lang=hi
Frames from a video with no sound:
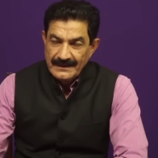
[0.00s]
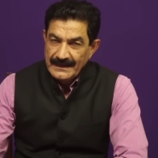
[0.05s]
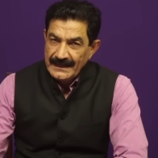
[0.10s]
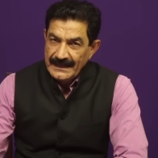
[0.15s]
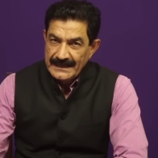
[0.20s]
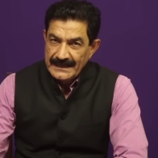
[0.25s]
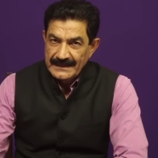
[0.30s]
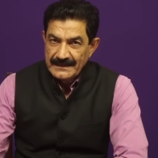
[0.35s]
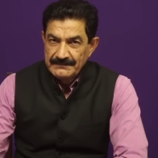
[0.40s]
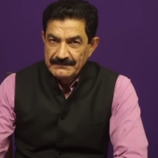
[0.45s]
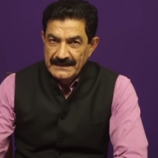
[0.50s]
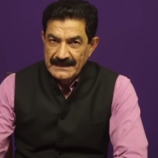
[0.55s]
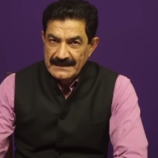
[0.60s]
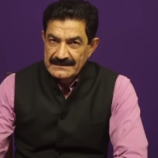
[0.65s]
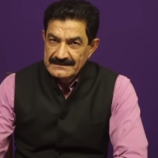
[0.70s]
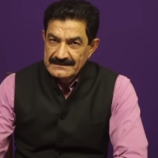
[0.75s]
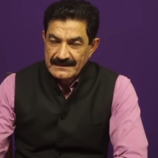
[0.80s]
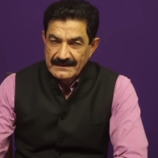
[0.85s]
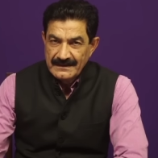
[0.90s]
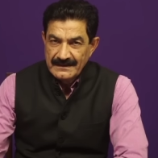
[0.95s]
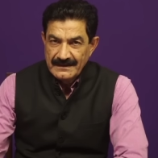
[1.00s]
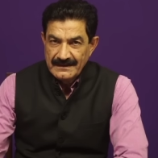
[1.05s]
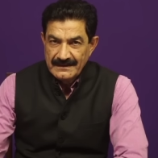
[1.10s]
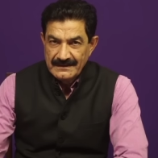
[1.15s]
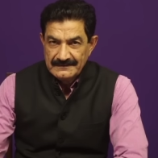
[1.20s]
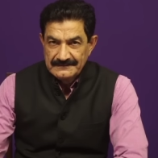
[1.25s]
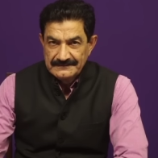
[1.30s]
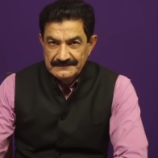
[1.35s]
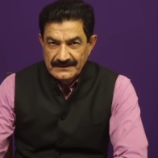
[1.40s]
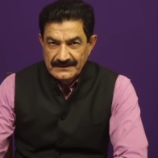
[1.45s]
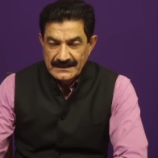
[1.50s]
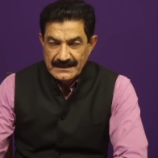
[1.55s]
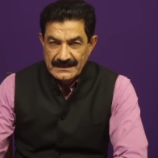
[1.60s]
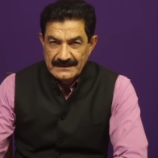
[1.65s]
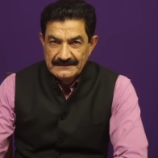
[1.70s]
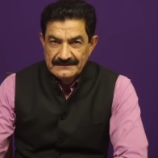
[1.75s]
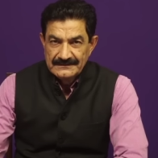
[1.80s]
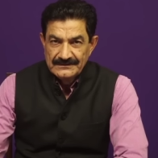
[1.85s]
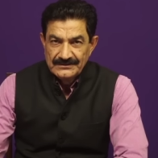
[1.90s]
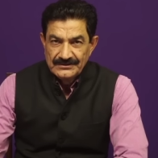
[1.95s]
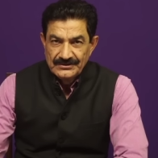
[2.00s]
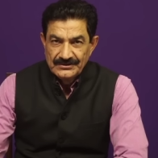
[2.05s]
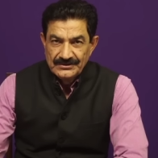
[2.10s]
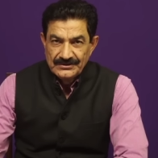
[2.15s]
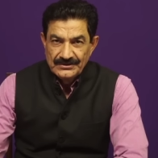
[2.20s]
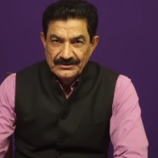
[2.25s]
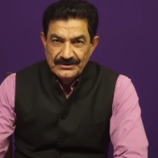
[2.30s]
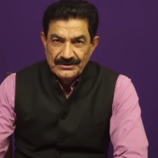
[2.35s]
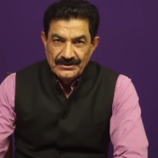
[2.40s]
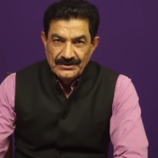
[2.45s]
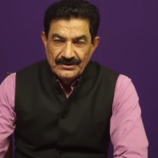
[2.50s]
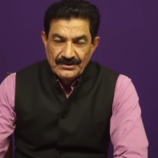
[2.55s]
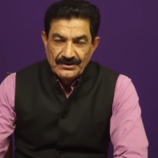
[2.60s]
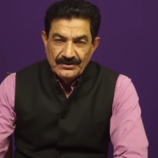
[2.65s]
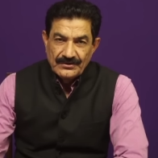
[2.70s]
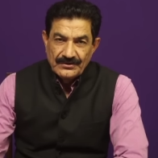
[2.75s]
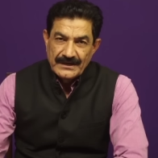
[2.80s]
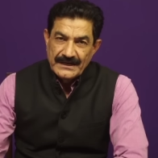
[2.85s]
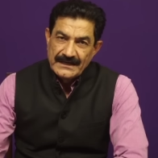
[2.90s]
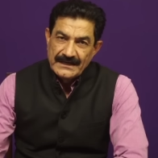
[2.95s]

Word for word: एडम ने ऐसे ही कहा करा और